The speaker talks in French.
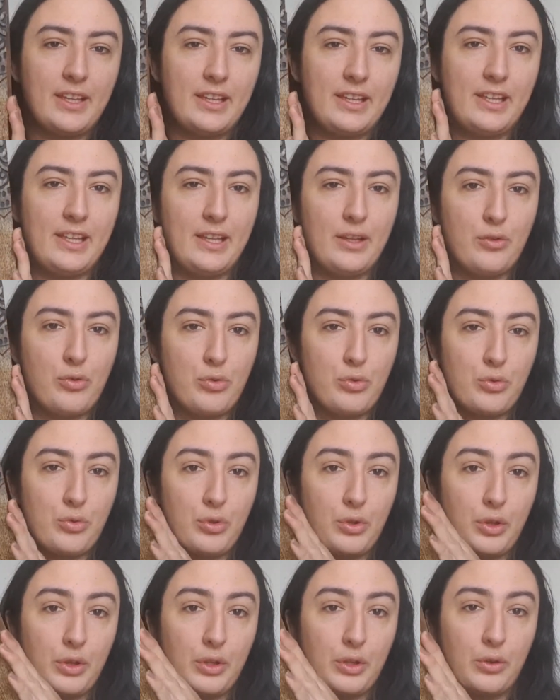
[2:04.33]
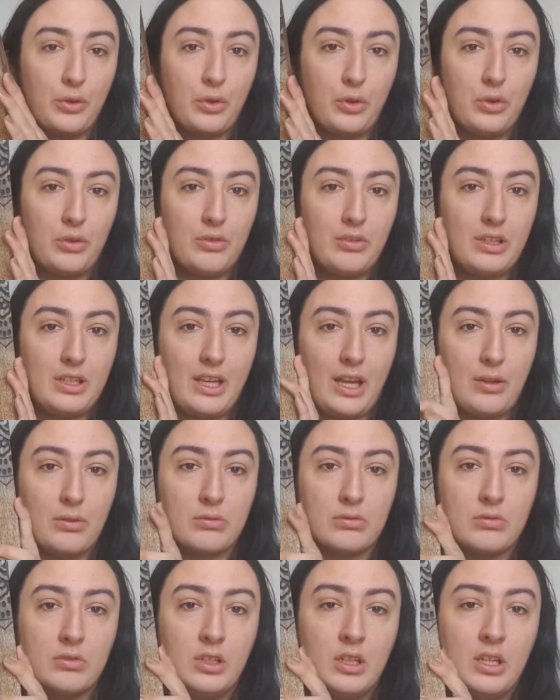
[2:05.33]
qui est juste
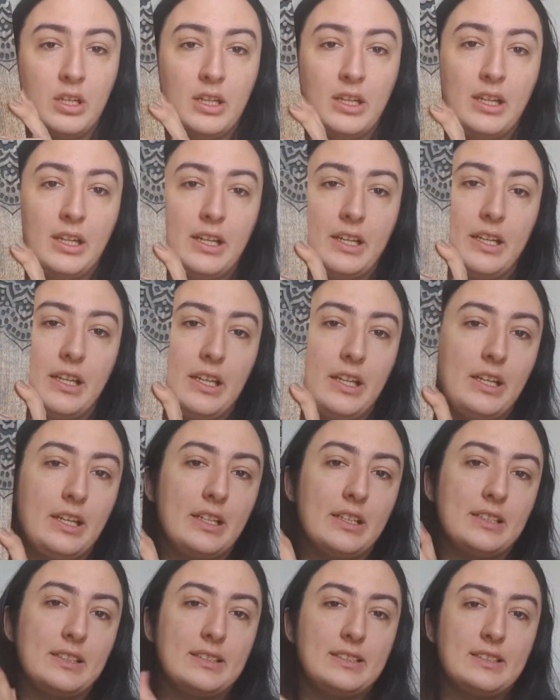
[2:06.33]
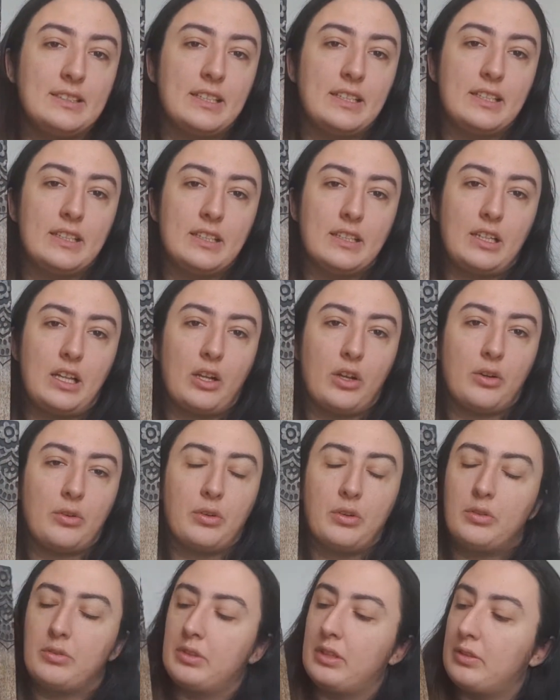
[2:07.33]
canon. Et c'est... Alors,
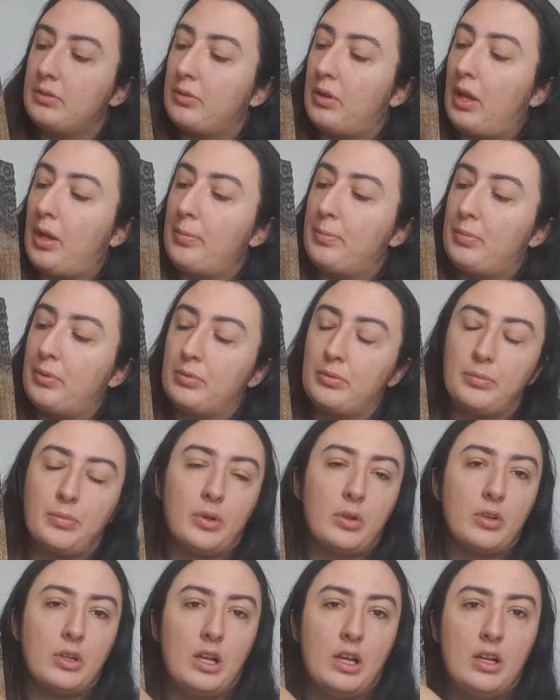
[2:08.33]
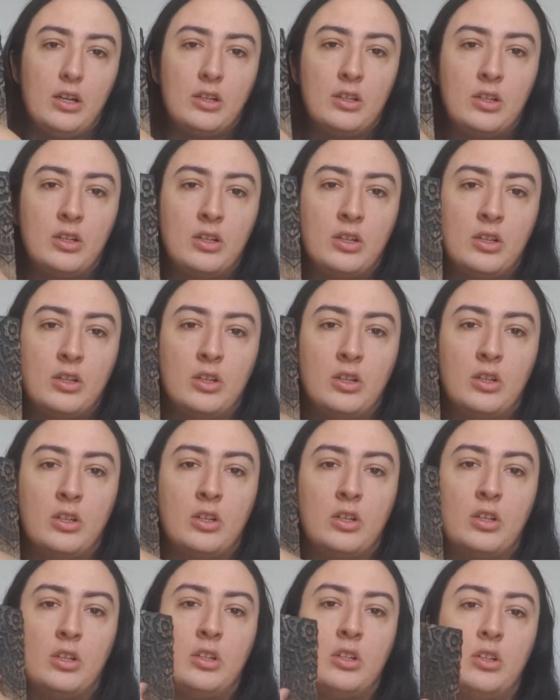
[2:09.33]
on, a, hop, on prend là.
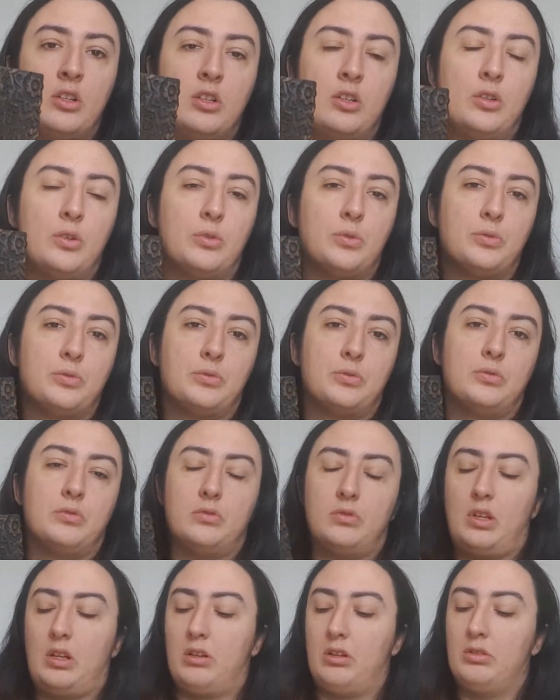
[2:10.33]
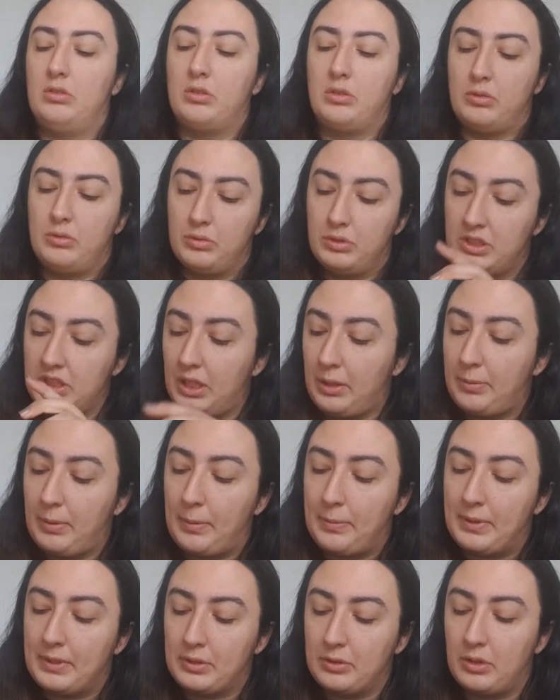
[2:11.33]
non, on tire pas
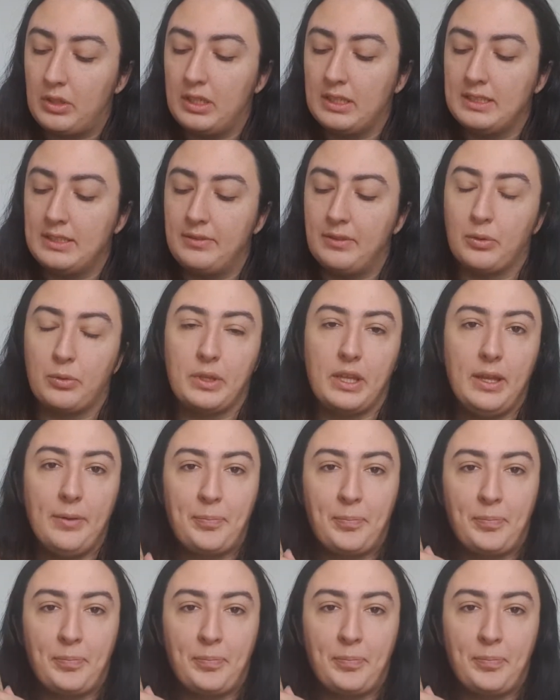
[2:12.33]
parce que là, c'est verrouillé.